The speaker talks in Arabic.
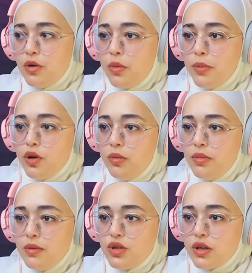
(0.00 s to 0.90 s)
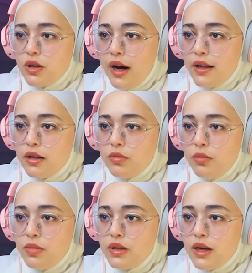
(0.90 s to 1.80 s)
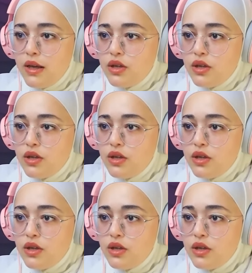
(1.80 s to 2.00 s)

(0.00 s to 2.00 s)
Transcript: هم بدهم امشي عادي المهم بيتزا اي